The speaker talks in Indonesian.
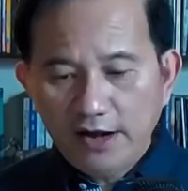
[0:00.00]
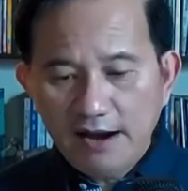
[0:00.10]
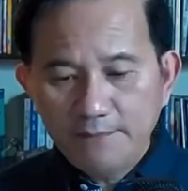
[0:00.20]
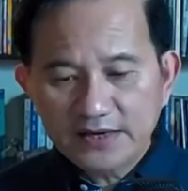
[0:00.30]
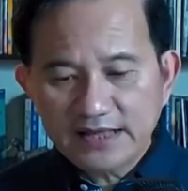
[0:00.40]

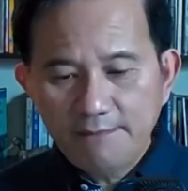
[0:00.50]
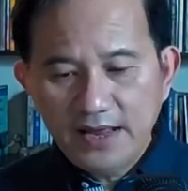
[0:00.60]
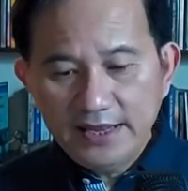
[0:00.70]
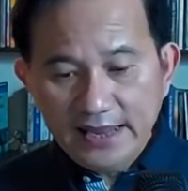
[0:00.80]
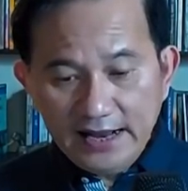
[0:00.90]
orang
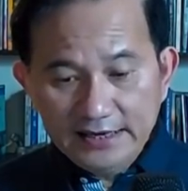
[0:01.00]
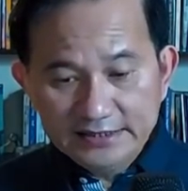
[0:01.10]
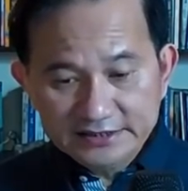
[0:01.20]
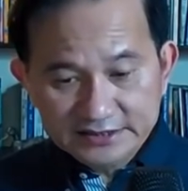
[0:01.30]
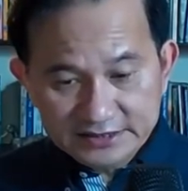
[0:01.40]
pertama yang
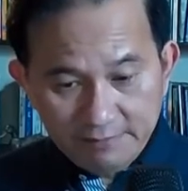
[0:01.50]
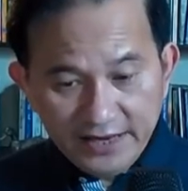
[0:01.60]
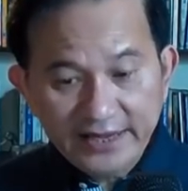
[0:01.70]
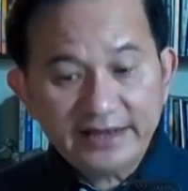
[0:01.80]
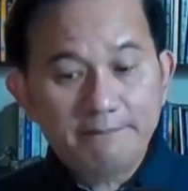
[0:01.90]

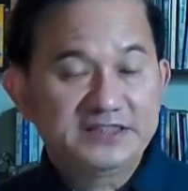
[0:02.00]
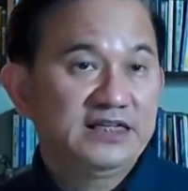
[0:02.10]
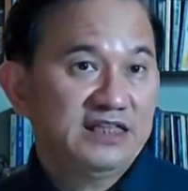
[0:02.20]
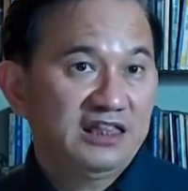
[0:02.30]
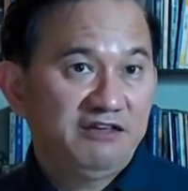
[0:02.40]
sebagai
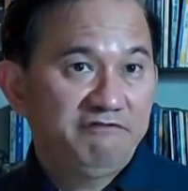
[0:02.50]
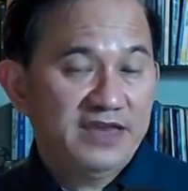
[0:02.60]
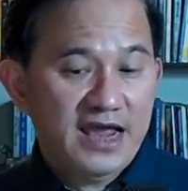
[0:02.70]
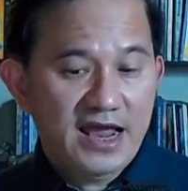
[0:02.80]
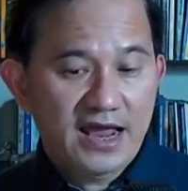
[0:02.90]

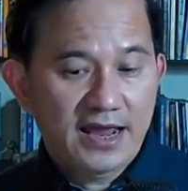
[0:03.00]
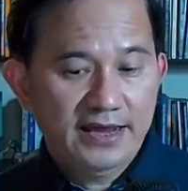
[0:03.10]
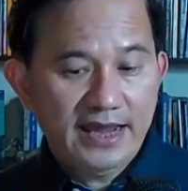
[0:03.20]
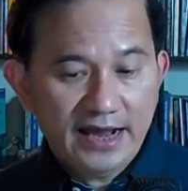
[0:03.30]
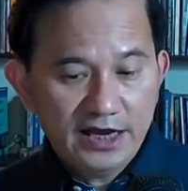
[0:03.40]
representatifnya
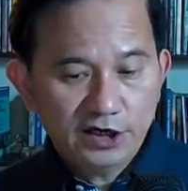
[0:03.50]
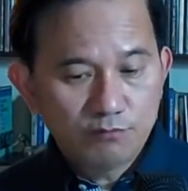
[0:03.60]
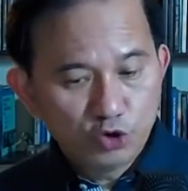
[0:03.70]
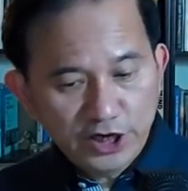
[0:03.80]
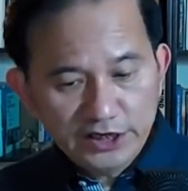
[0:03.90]
ya kan
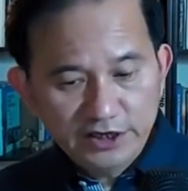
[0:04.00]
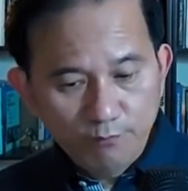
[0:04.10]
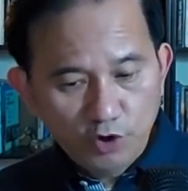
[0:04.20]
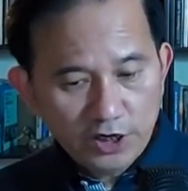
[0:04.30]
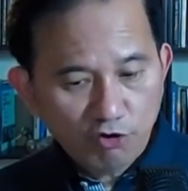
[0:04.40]
kemudian di
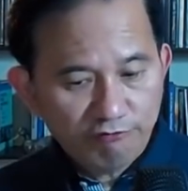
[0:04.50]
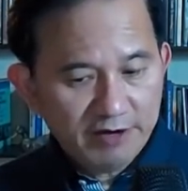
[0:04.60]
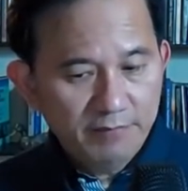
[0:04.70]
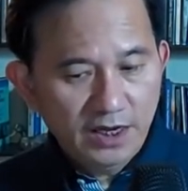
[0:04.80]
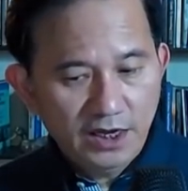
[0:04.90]
bulan
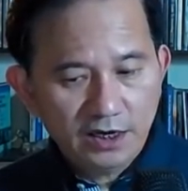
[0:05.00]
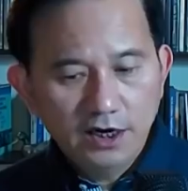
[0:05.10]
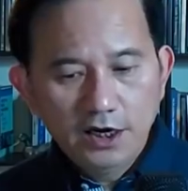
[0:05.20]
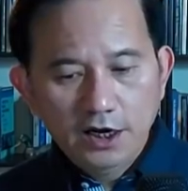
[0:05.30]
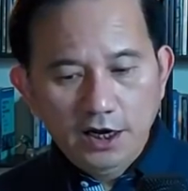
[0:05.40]
November
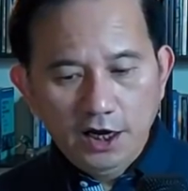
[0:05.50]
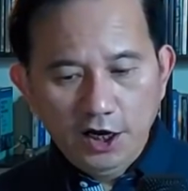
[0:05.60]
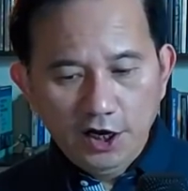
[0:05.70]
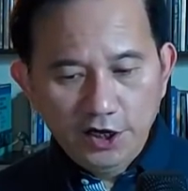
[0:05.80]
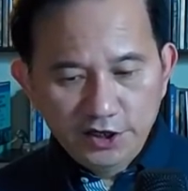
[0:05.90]

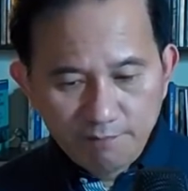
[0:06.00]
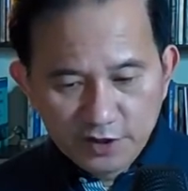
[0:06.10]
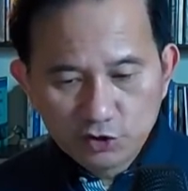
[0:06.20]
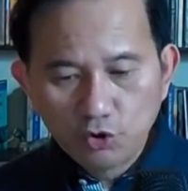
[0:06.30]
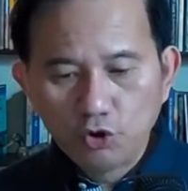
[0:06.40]
uh,
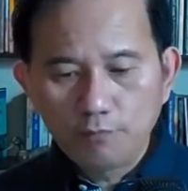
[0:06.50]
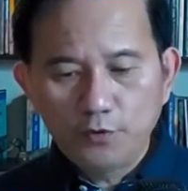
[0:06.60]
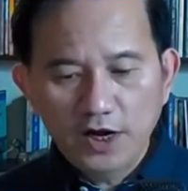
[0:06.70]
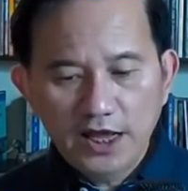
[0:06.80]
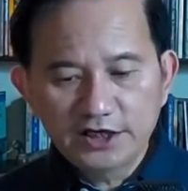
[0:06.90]
dibentuk
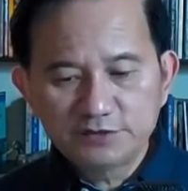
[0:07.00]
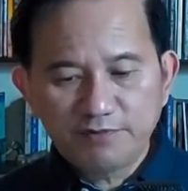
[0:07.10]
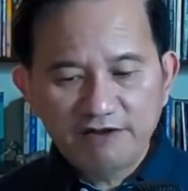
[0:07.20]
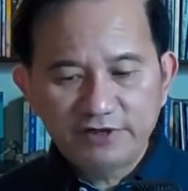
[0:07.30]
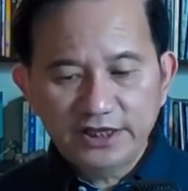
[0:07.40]
Polaris
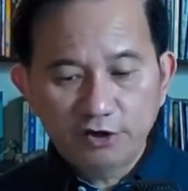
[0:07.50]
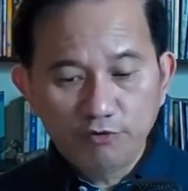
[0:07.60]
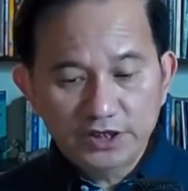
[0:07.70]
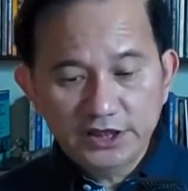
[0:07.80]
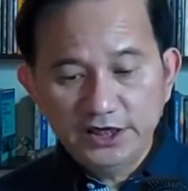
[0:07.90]
Private
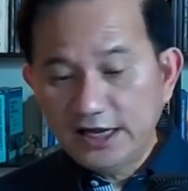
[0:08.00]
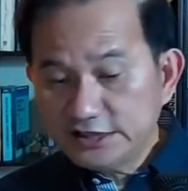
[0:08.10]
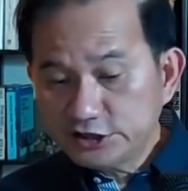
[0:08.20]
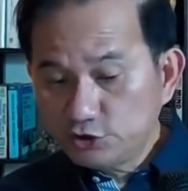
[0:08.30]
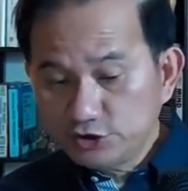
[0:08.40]
Equity dan
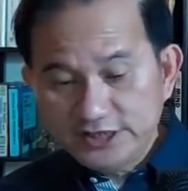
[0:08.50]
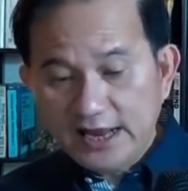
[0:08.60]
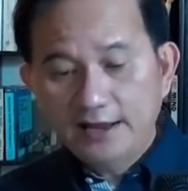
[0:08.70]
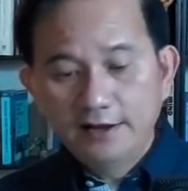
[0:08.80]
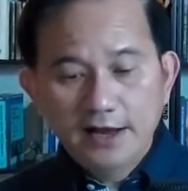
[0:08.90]

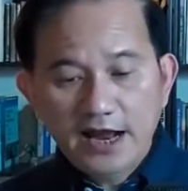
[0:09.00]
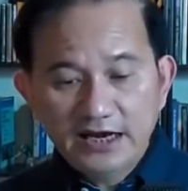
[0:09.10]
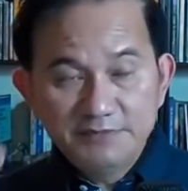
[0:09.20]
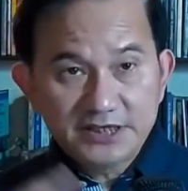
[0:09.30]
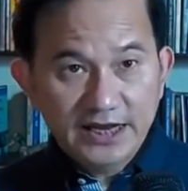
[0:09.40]
seterusnya
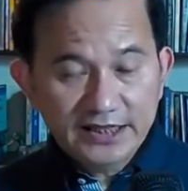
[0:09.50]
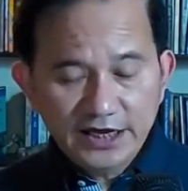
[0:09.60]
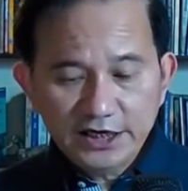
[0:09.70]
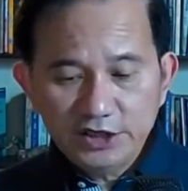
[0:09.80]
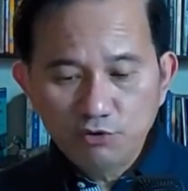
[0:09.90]
Anda bisa lihat
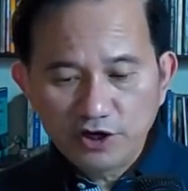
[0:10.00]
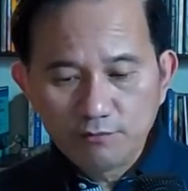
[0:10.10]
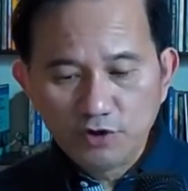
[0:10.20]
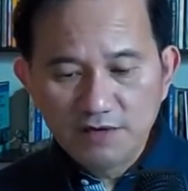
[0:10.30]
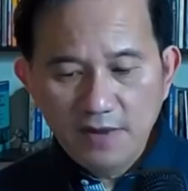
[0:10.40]
lagi
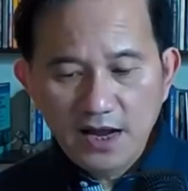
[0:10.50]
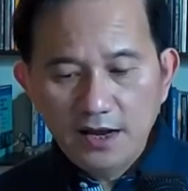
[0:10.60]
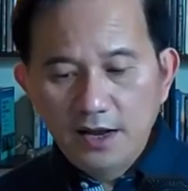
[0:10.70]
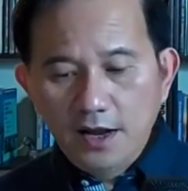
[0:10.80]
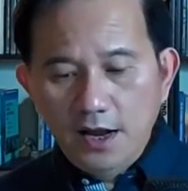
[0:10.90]

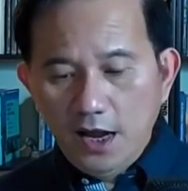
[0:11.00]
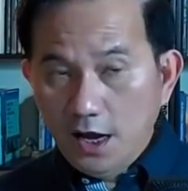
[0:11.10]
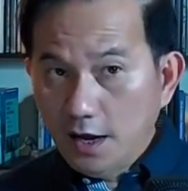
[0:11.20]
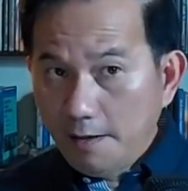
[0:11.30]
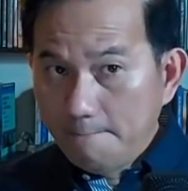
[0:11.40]
2005
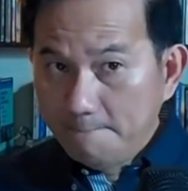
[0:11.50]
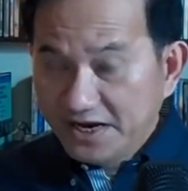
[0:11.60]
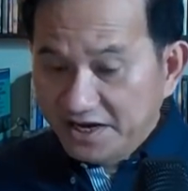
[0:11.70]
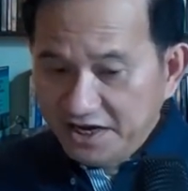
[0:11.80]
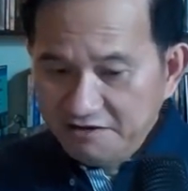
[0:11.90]
uh,
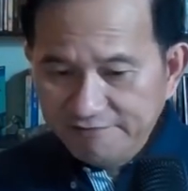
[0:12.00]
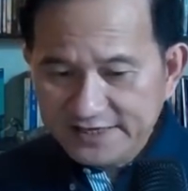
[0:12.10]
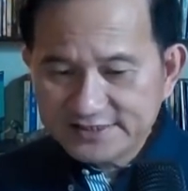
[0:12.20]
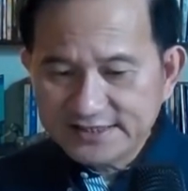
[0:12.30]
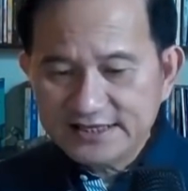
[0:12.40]

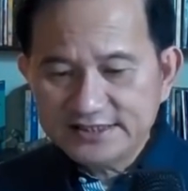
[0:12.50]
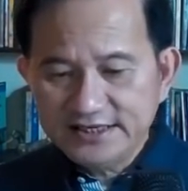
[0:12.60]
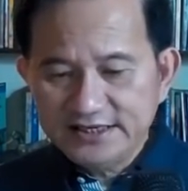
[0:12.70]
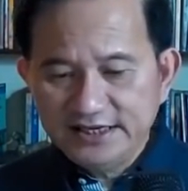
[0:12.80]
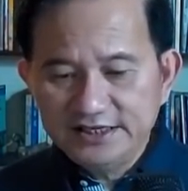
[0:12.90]

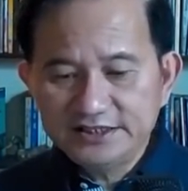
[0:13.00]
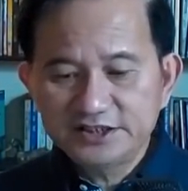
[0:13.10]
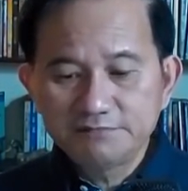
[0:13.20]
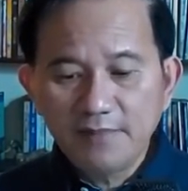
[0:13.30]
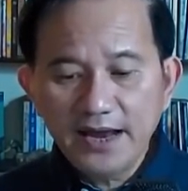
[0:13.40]
berinvestasi di
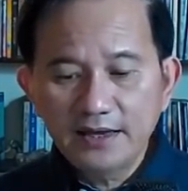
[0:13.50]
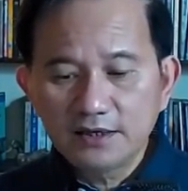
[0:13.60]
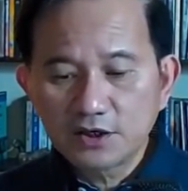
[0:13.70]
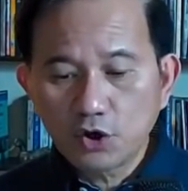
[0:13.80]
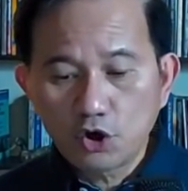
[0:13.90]

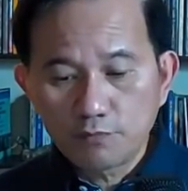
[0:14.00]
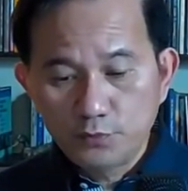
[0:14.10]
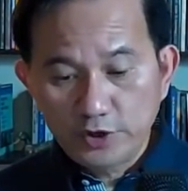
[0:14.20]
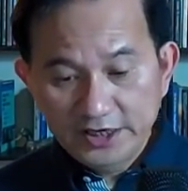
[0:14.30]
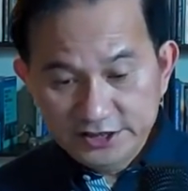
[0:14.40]
Smile
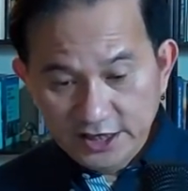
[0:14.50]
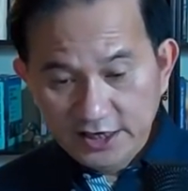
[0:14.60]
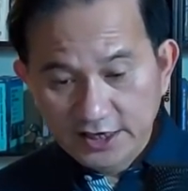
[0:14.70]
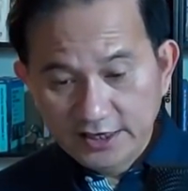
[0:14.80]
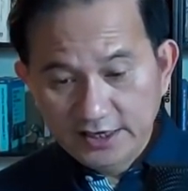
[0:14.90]

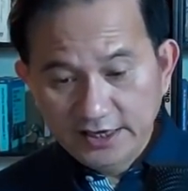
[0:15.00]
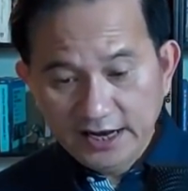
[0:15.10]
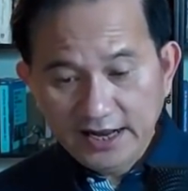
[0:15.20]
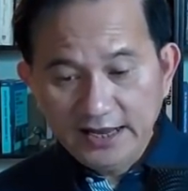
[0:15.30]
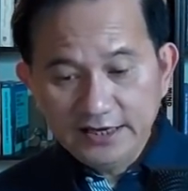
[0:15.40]
Corporation, ya
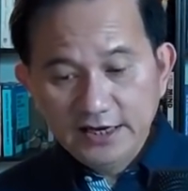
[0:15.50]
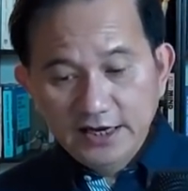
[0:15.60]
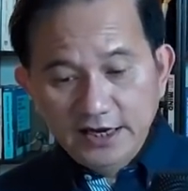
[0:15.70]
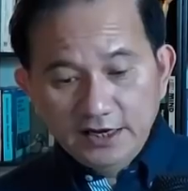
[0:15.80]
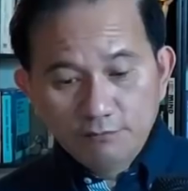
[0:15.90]
kan?
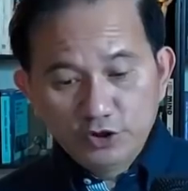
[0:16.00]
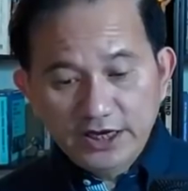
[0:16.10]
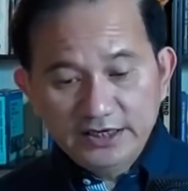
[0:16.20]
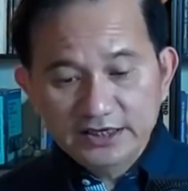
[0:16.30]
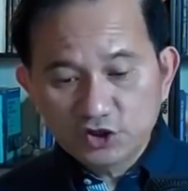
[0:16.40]

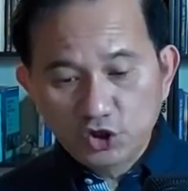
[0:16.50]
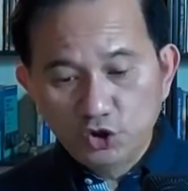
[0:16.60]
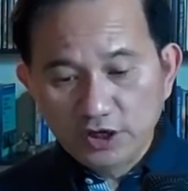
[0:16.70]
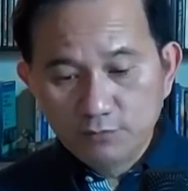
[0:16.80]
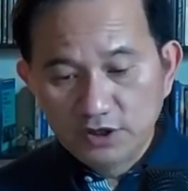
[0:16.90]
Kemudian di tahun
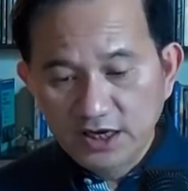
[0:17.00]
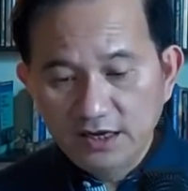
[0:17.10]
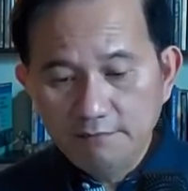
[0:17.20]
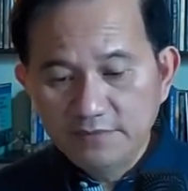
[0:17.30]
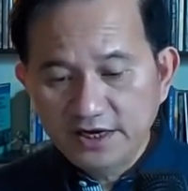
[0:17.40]

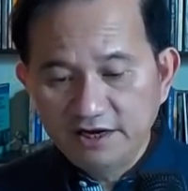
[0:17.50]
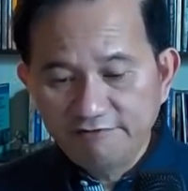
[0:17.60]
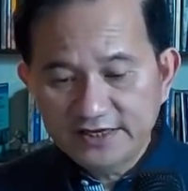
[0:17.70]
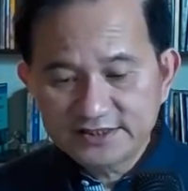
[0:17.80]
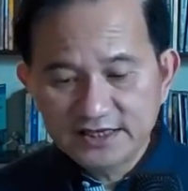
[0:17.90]
2006
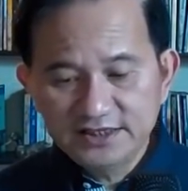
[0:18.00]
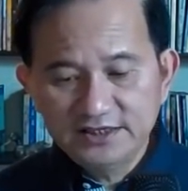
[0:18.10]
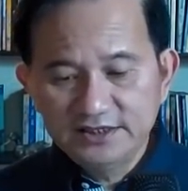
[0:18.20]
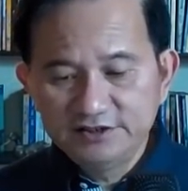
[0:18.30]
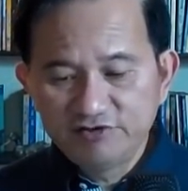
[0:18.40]

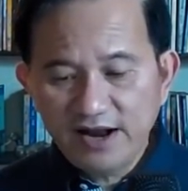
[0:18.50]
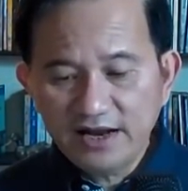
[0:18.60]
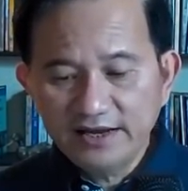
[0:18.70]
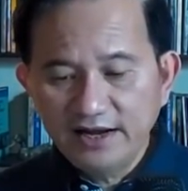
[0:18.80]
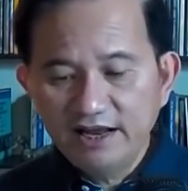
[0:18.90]
berinvestasi di
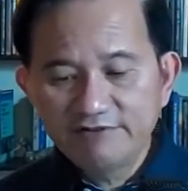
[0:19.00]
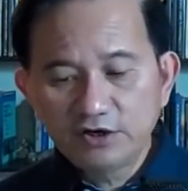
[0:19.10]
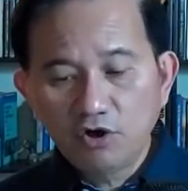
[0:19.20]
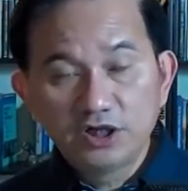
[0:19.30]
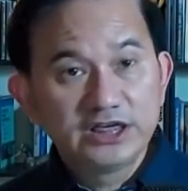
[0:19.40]
Drug
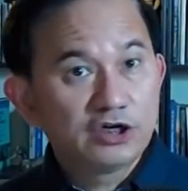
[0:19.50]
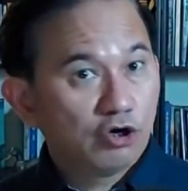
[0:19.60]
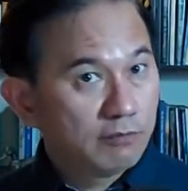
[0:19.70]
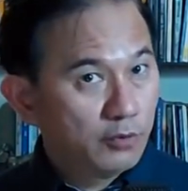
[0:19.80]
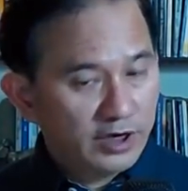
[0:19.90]
Eleven Holding
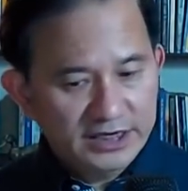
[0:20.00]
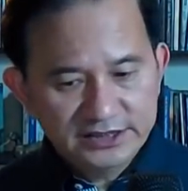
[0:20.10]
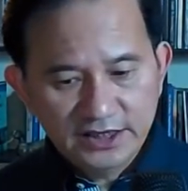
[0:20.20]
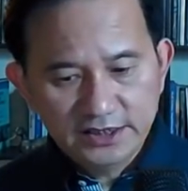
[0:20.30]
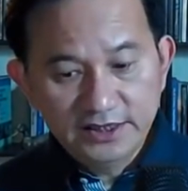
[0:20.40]

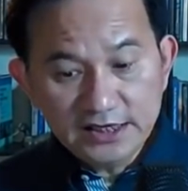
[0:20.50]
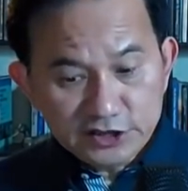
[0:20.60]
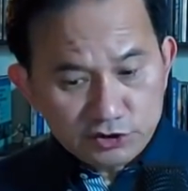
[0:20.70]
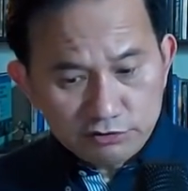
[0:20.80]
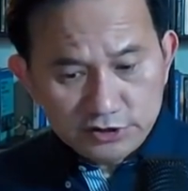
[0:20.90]
Corporation dan
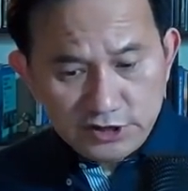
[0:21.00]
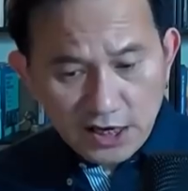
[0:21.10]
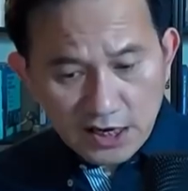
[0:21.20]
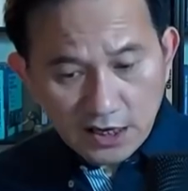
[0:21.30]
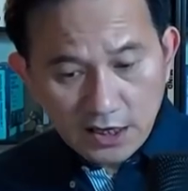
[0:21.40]

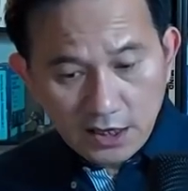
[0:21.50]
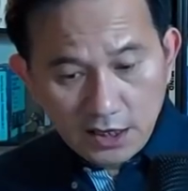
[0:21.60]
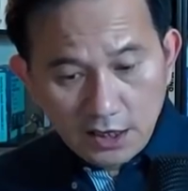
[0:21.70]
seterusnya.